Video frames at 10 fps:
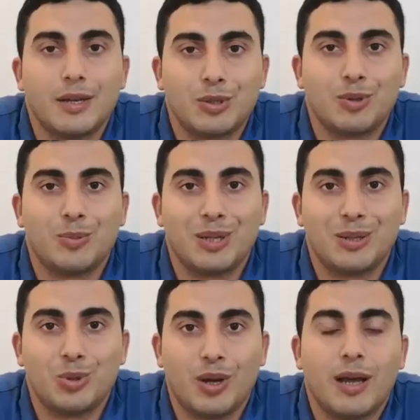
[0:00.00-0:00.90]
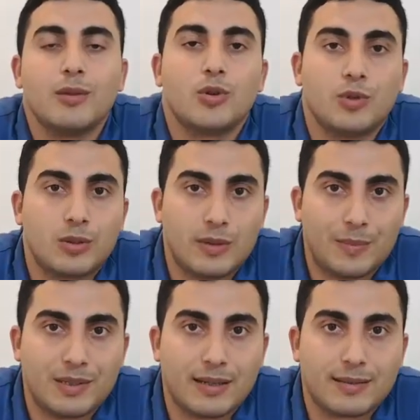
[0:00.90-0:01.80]
şimdi beni diyor anlıyormuş gibi
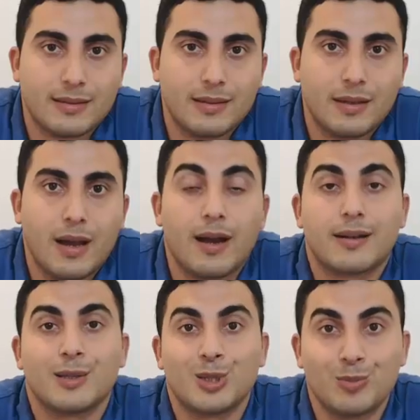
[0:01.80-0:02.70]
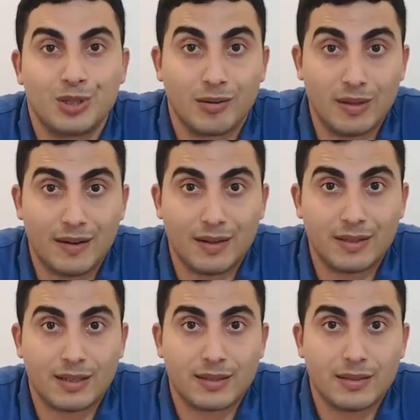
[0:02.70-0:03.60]
yapacaksın. Arkadaşımmış gibi
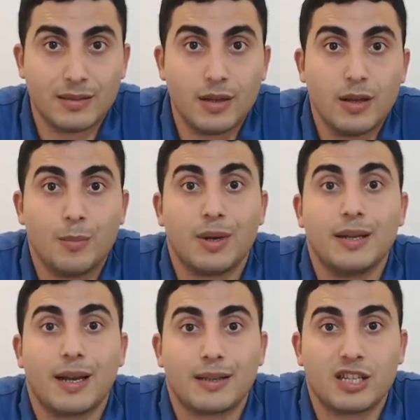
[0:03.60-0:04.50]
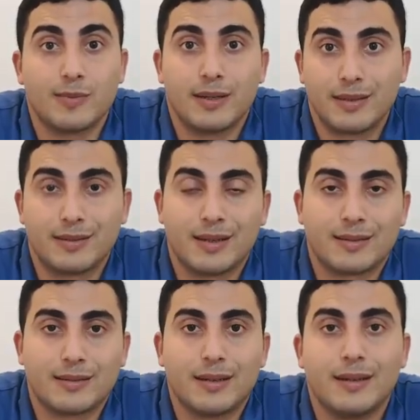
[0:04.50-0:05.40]
davranacaksın. Bana yaklaşmaya
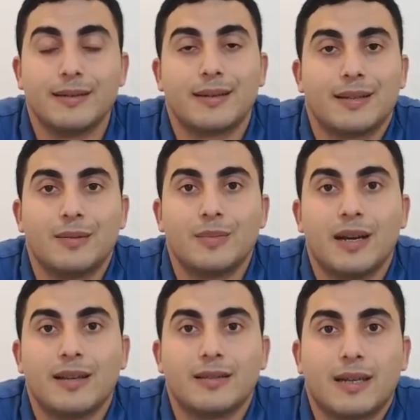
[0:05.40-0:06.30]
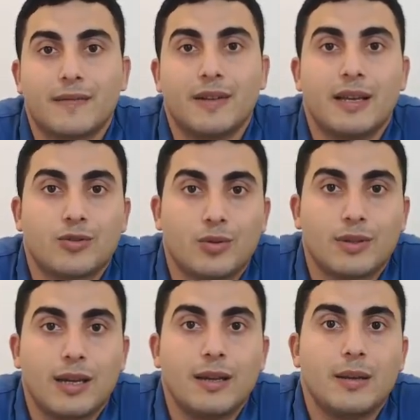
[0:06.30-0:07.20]
çalışacaksın. Hem dikkatimi dağılacak ve en
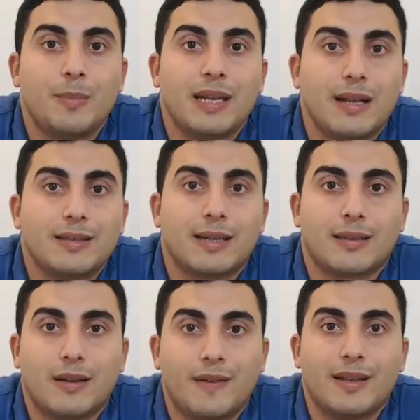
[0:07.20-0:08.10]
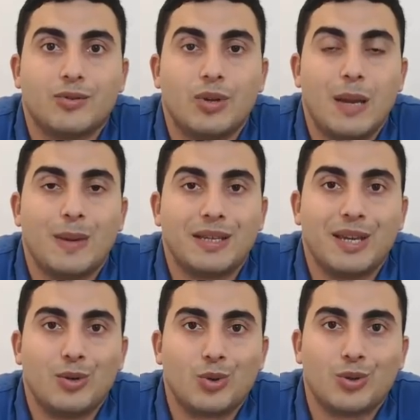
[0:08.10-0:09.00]
sonunda beni alacaklar falan diyor. Hemen
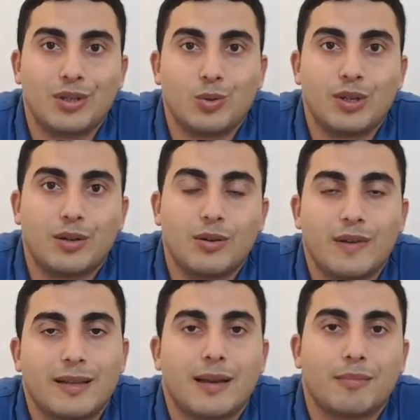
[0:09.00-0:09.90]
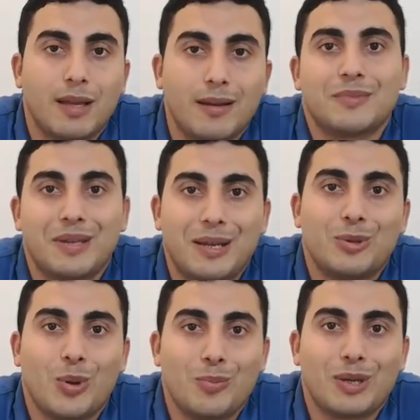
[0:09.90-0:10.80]
geri dön diye uyarıyor ve adam da geri
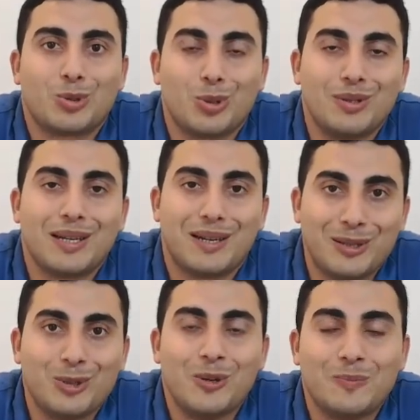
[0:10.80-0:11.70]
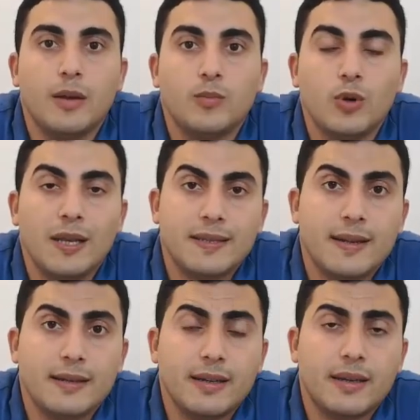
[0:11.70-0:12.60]
dönmek zorunda kalıyor. Bu
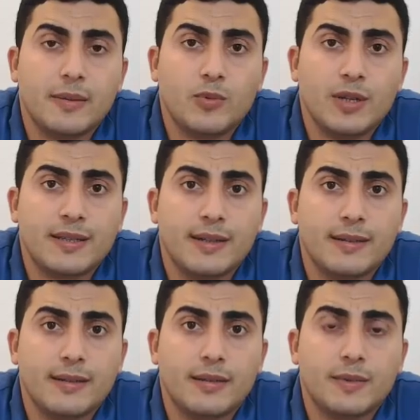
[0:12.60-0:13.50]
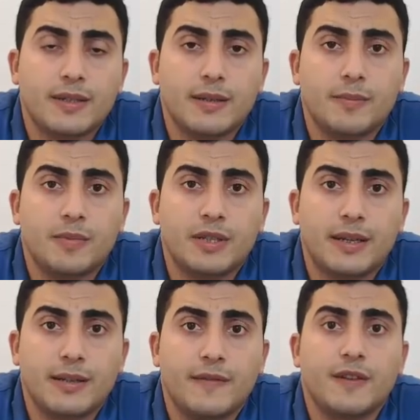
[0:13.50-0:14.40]
esnada e, bu esnada tabii ki bir
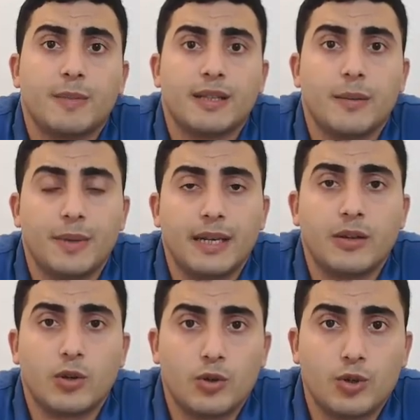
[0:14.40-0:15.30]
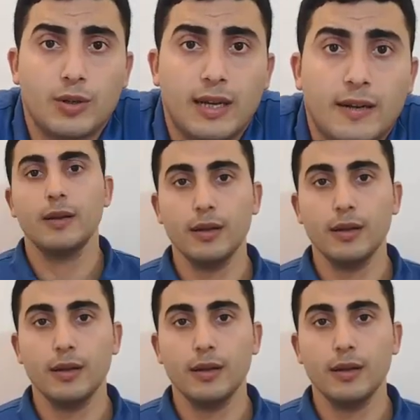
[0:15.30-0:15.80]
şekilde firmadan biriyle görüşüyorlar.